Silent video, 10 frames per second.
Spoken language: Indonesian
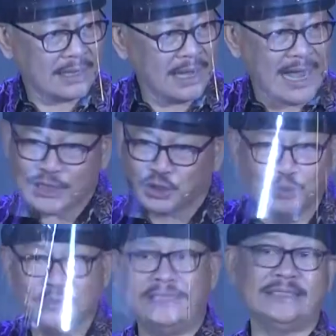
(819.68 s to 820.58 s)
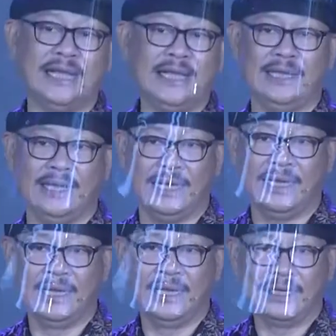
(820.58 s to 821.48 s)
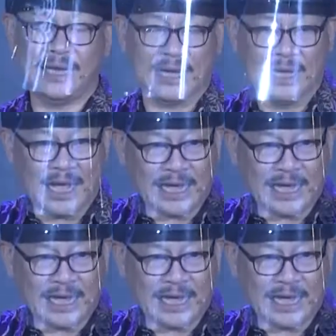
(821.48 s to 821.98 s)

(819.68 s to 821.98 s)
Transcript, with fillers: karena asumsi saya. Nah,